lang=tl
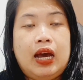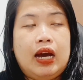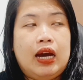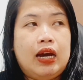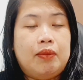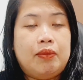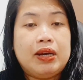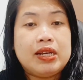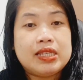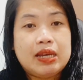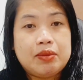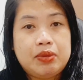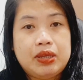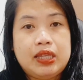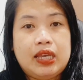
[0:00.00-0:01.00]
um, ang
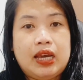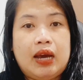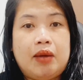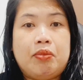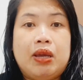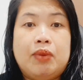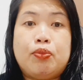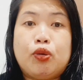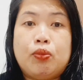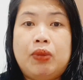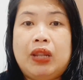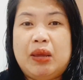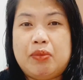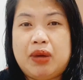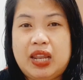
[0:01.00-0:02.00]
sabi niya, may
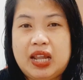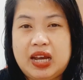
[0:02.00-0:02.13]
problema